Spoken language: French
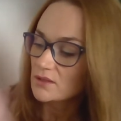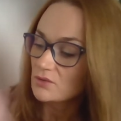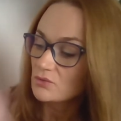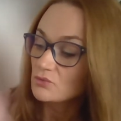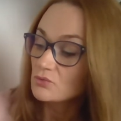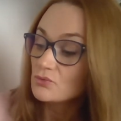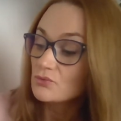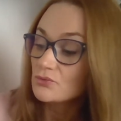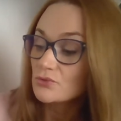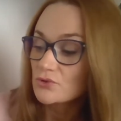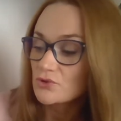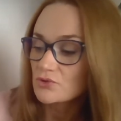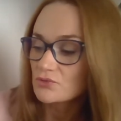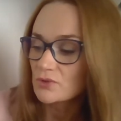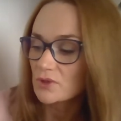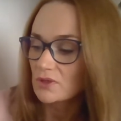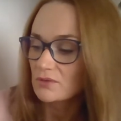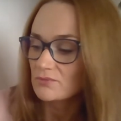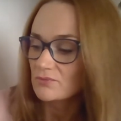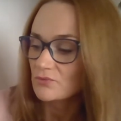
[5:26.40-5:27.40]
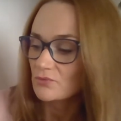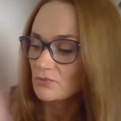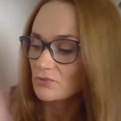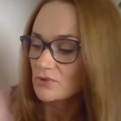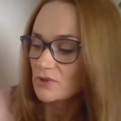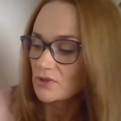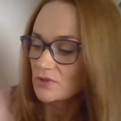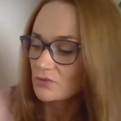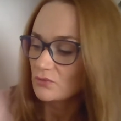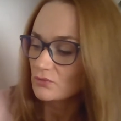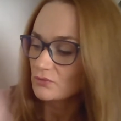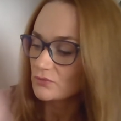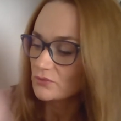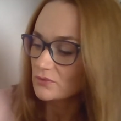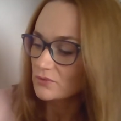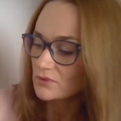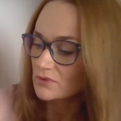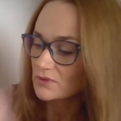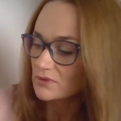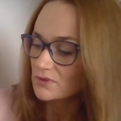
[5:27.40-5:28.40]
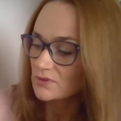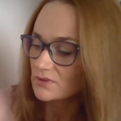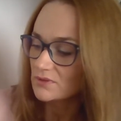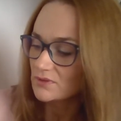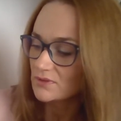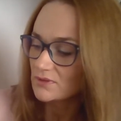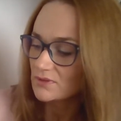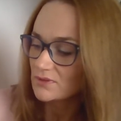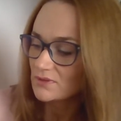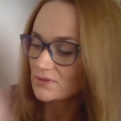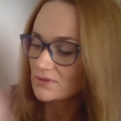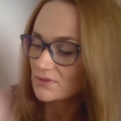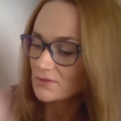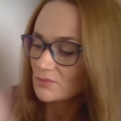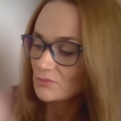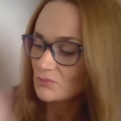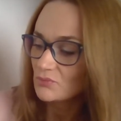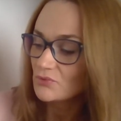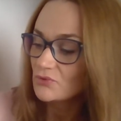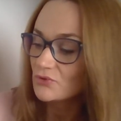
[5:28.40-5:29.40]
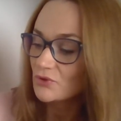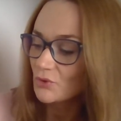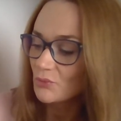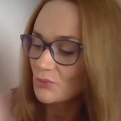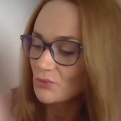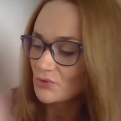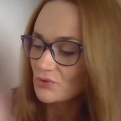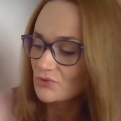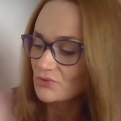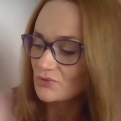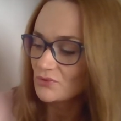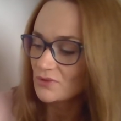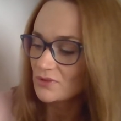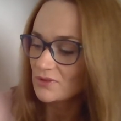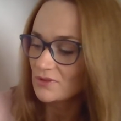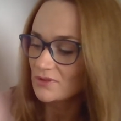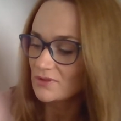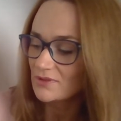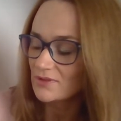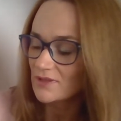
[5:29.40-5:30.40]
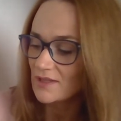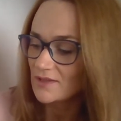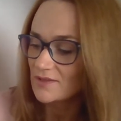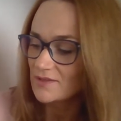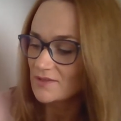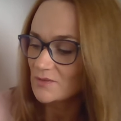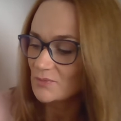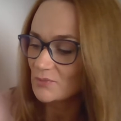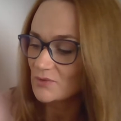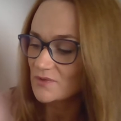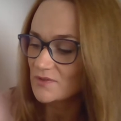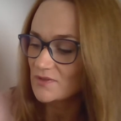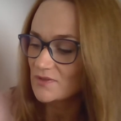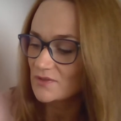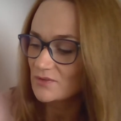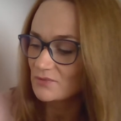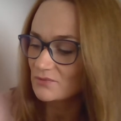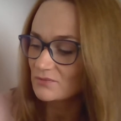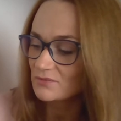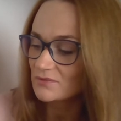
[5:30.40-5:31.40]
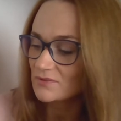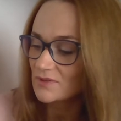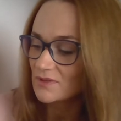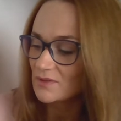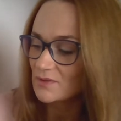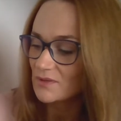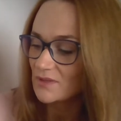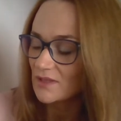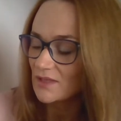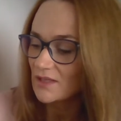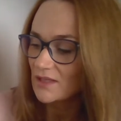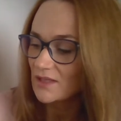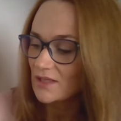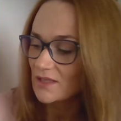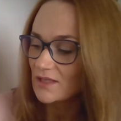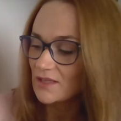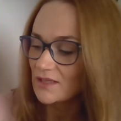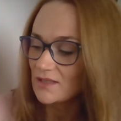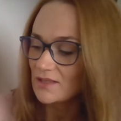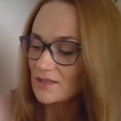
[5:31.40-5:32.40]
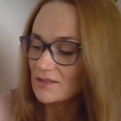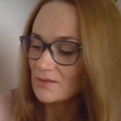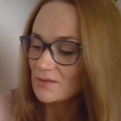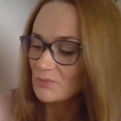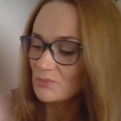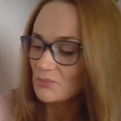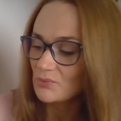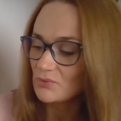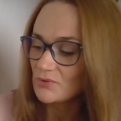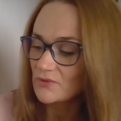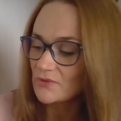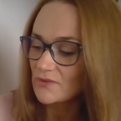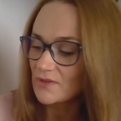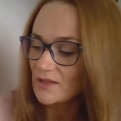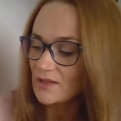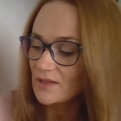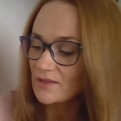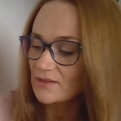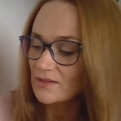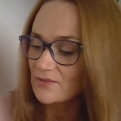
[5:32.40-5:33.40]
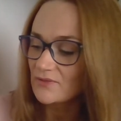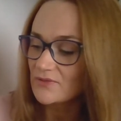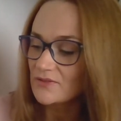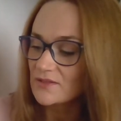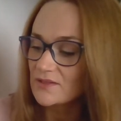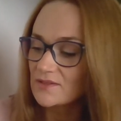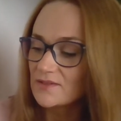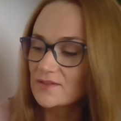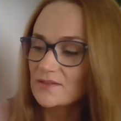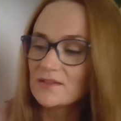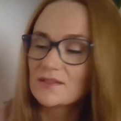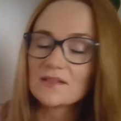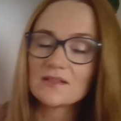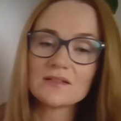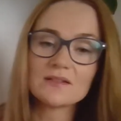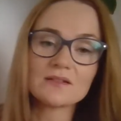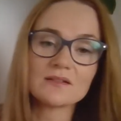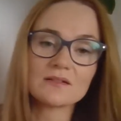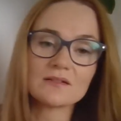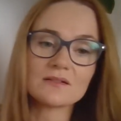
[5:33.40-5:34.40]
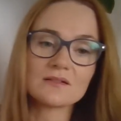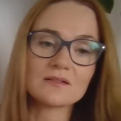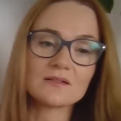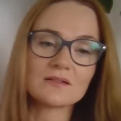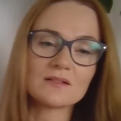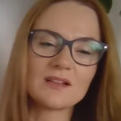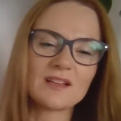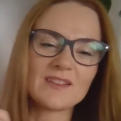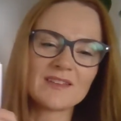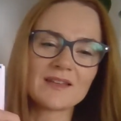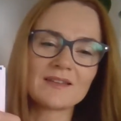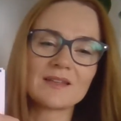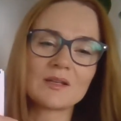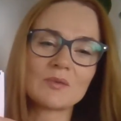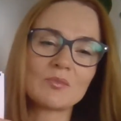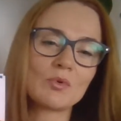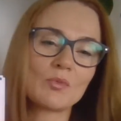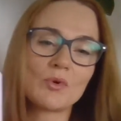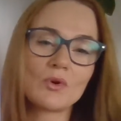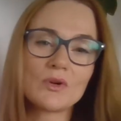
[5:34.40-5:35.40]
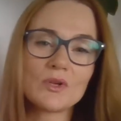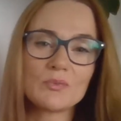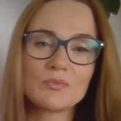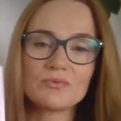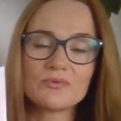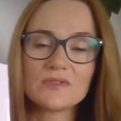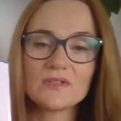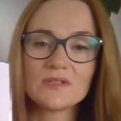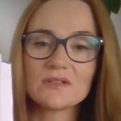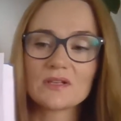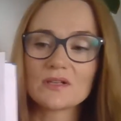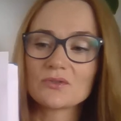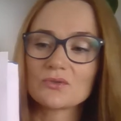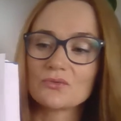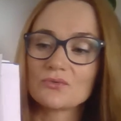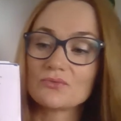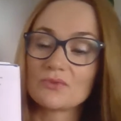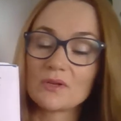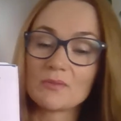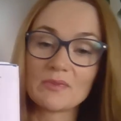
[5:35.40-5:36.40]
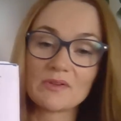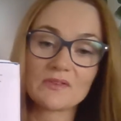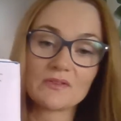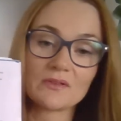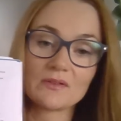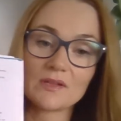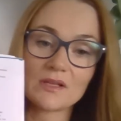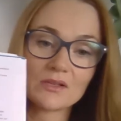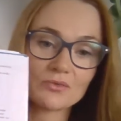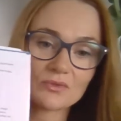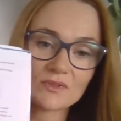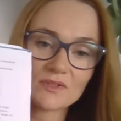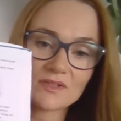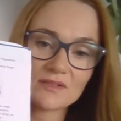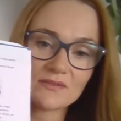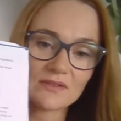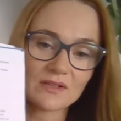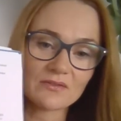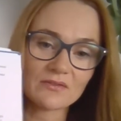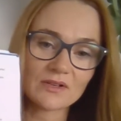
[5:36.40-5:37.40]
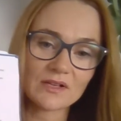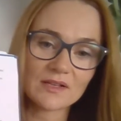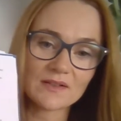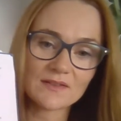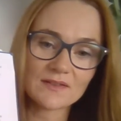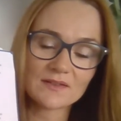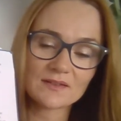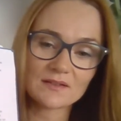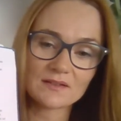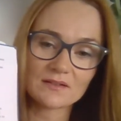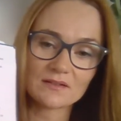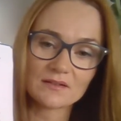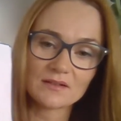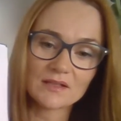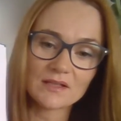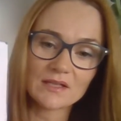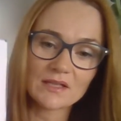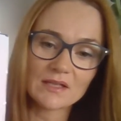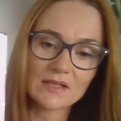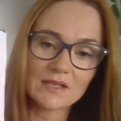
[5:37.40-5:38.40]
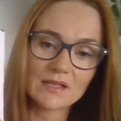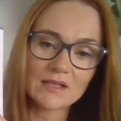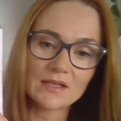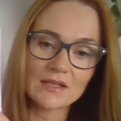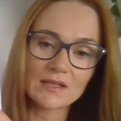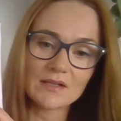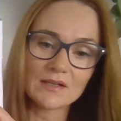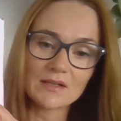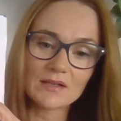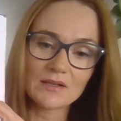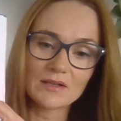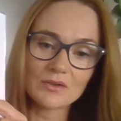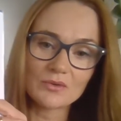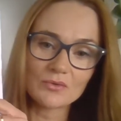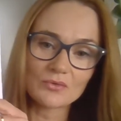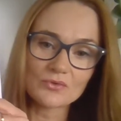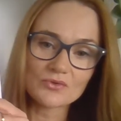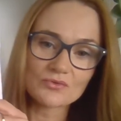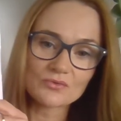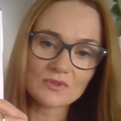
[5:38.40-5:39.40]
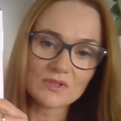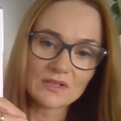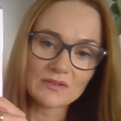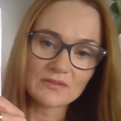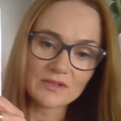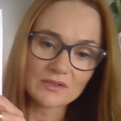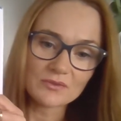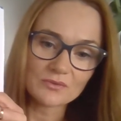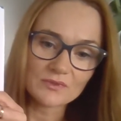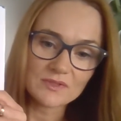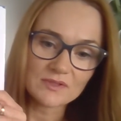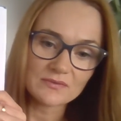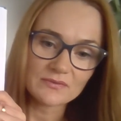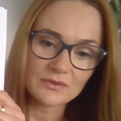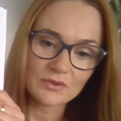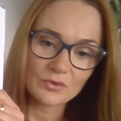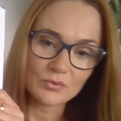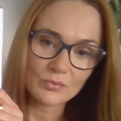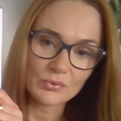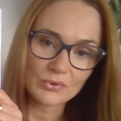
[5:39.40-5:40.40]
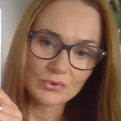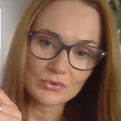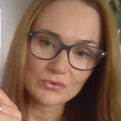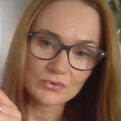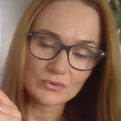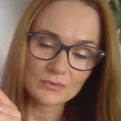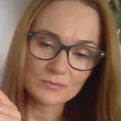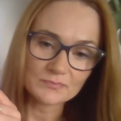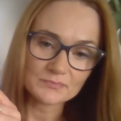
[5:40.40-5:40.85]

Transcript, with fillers: ou vos choix. On a souvent euh, plusieurs pendules à disposition et, plus un d'affinité à certains moments et puis quelquefois ça bah, c'en a un autre qui vient. Voilà, c'est on jongle avec nos différents pendules.